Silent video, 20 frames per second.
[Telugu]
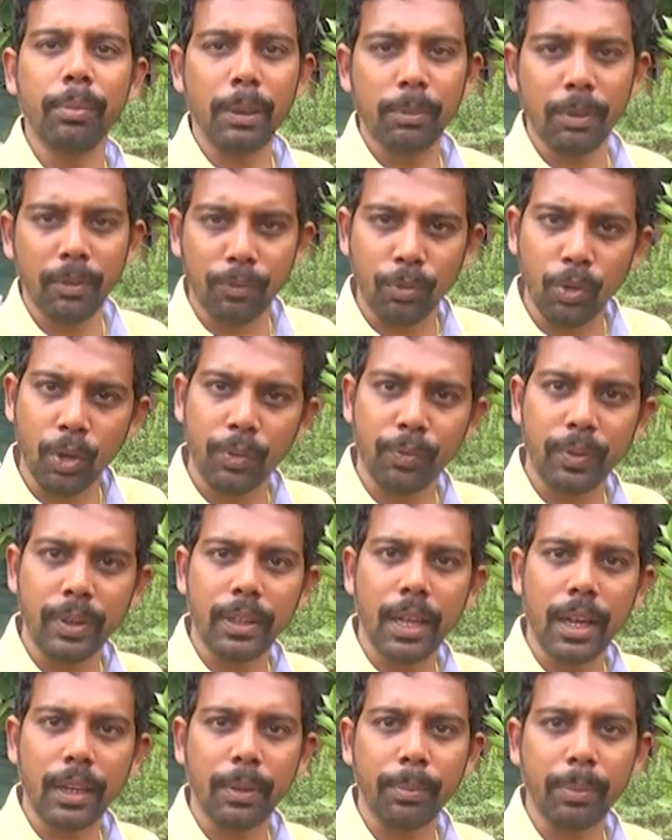మినిమం ఫోర్ ఫీట్
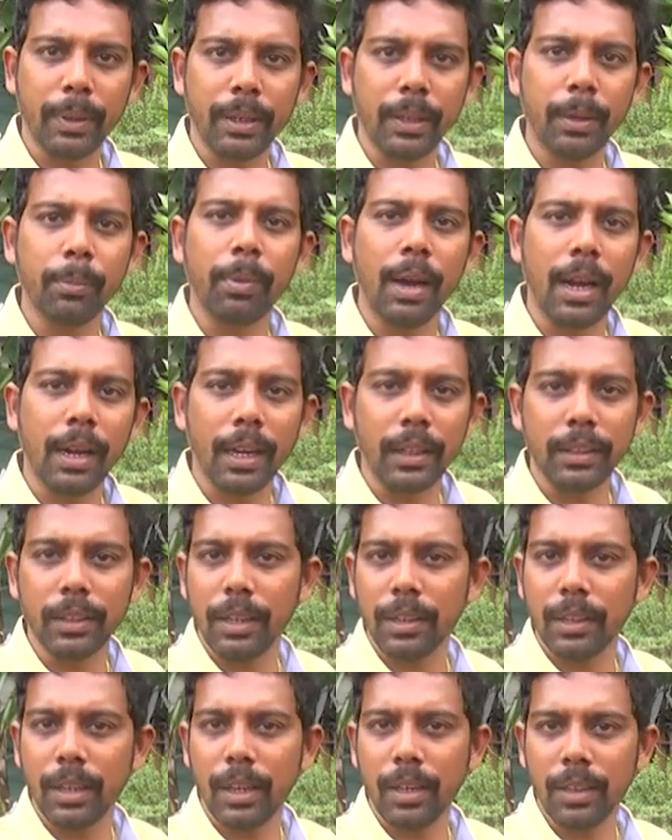దాకా పెరిగి బాగా
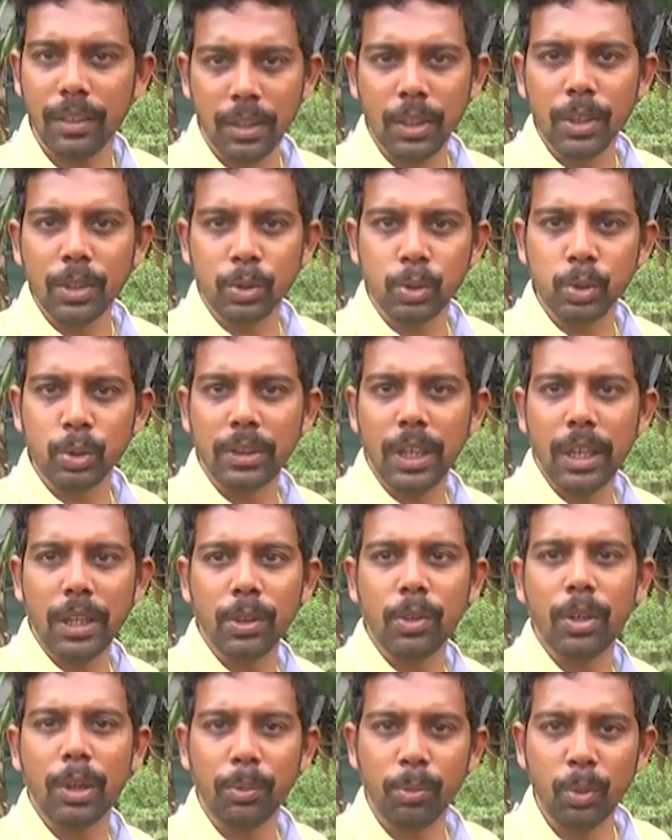అందంగా
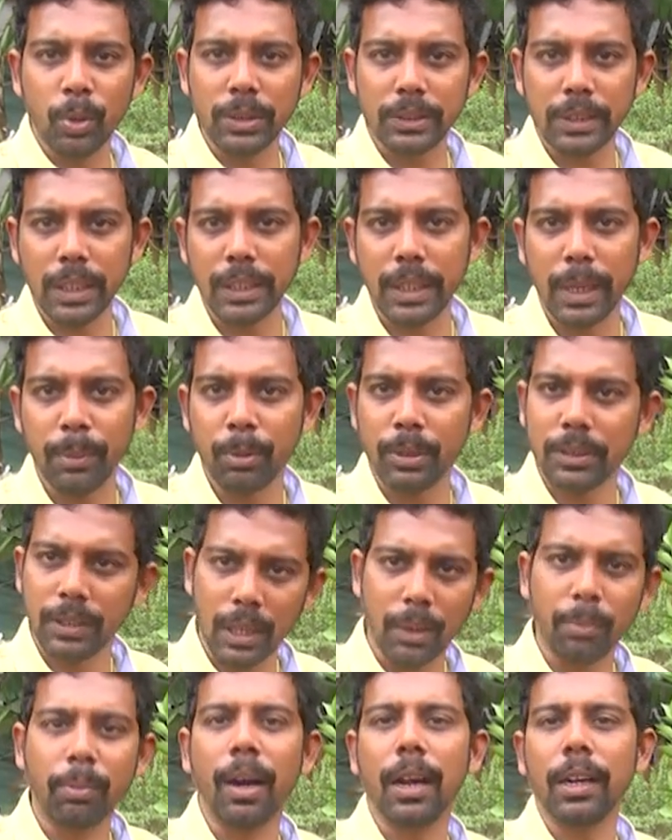చూడడానికి కూడా బోన్సై టైప్లో
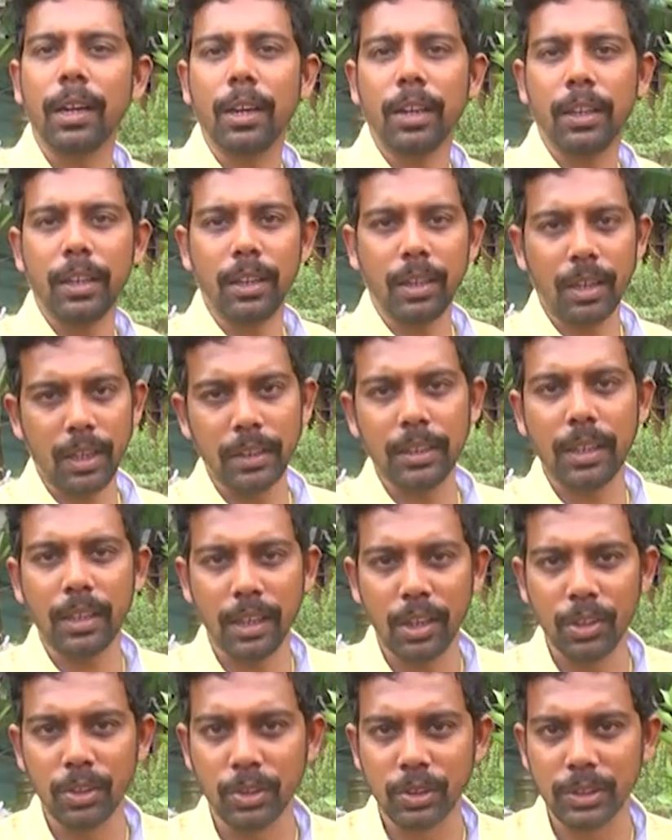చాలా బాగా
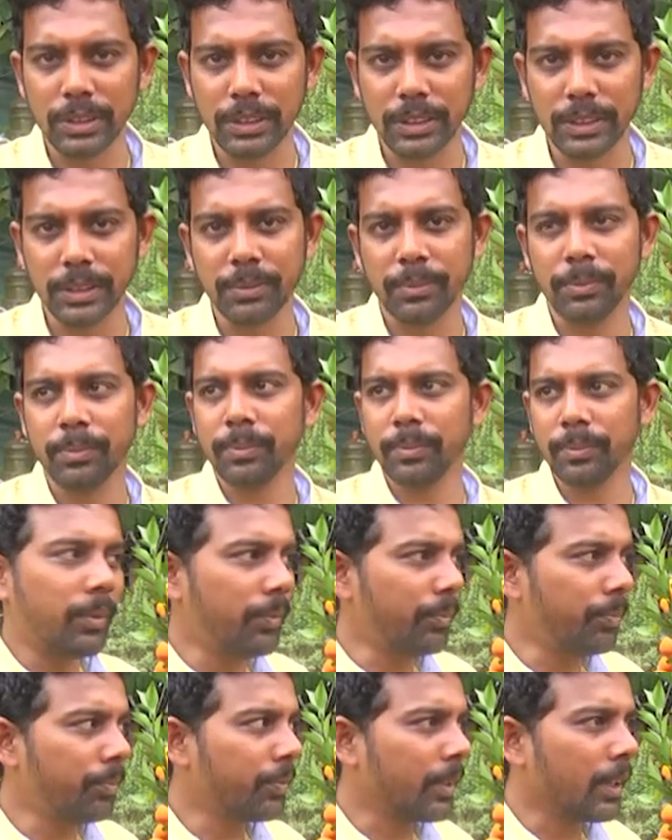అందంగా ఉంటుంది ఇది
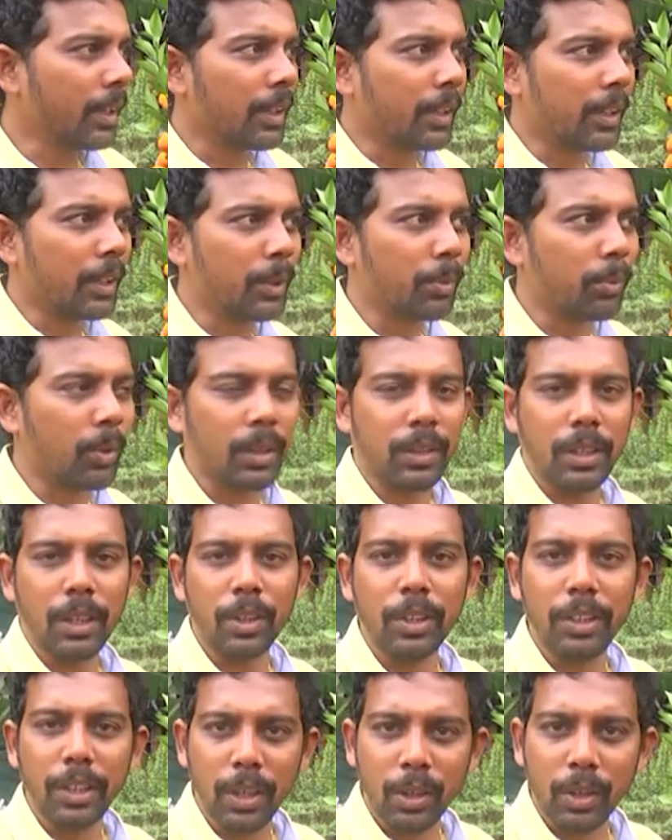ఈ
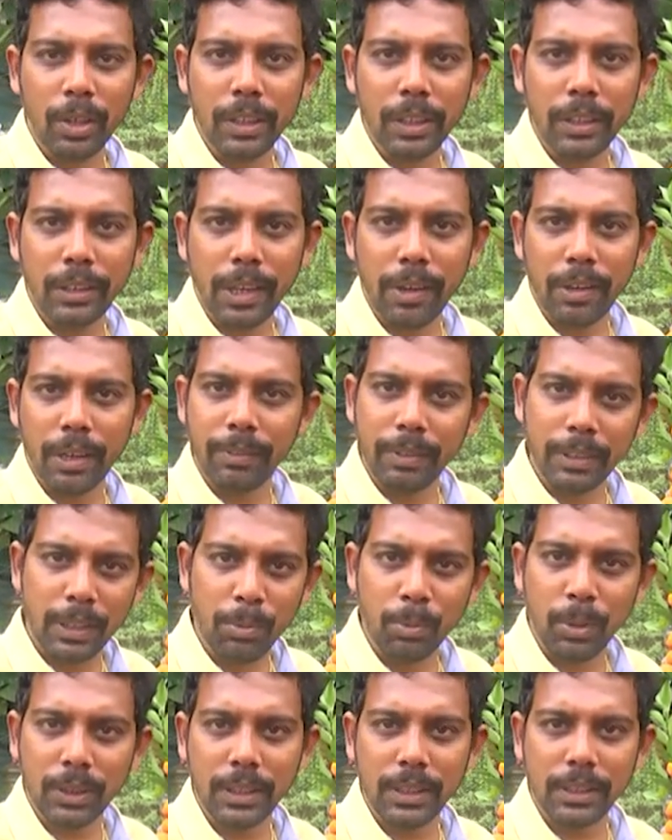మొక్కలు నెల్లూరుకి తేవడం ఇదే
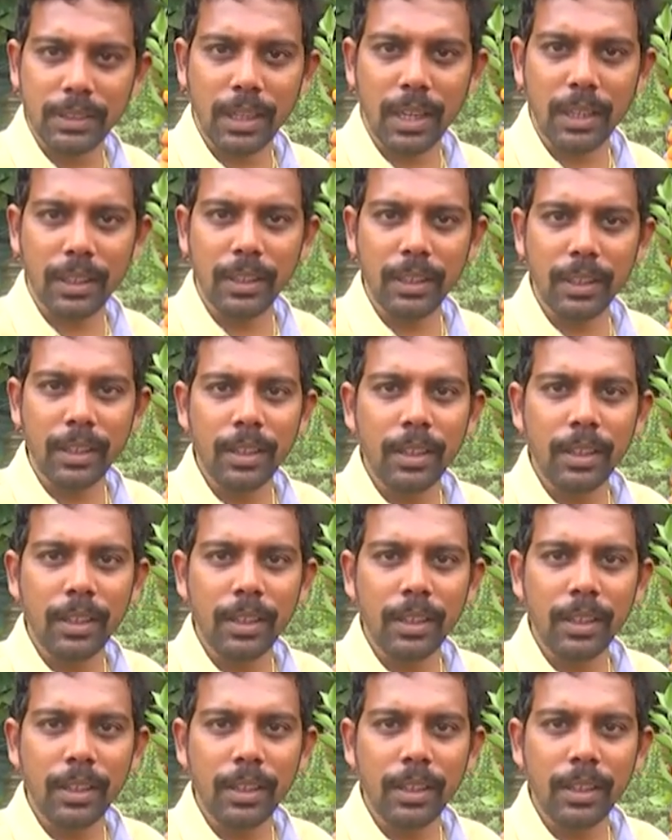మొదటిసారి